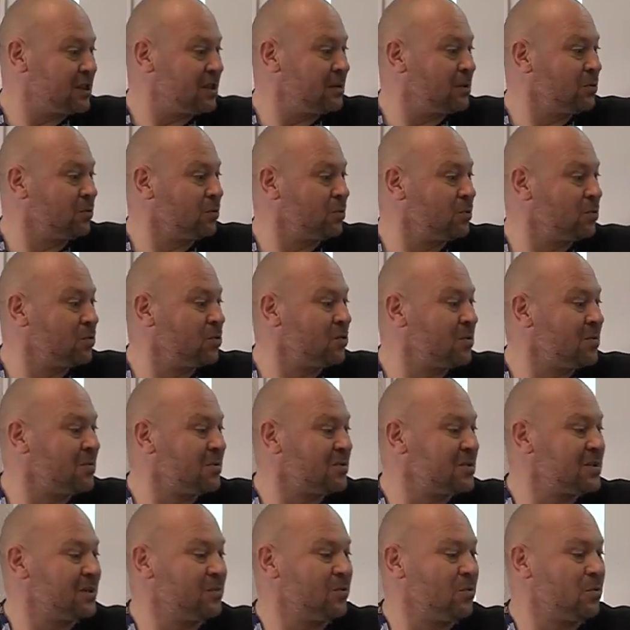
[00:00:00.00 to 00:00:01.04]
j'ai donc pu
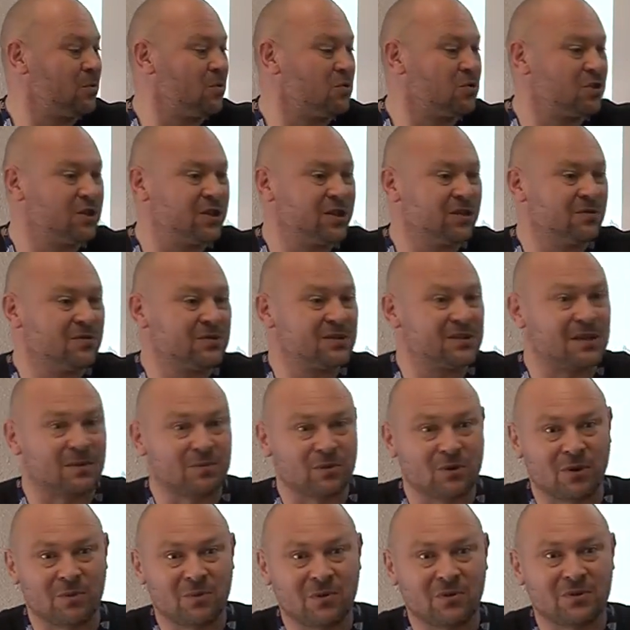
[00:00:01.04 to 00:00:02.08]
commencer mon projet en
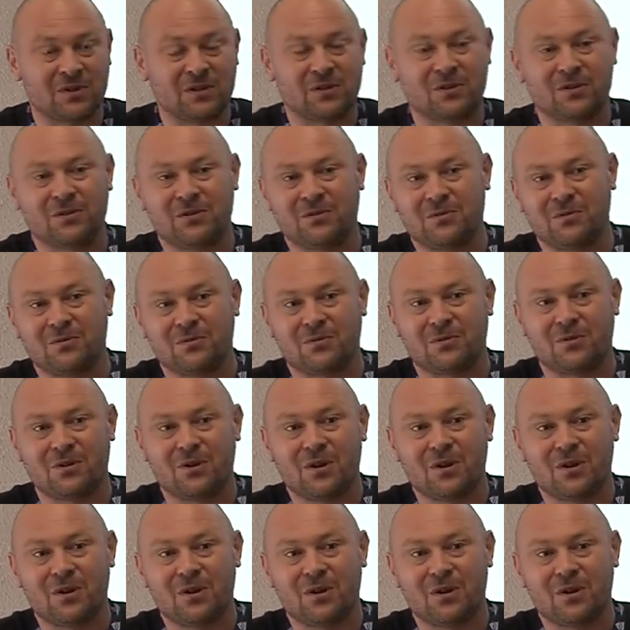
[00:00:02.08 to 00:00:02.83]
septembre en étant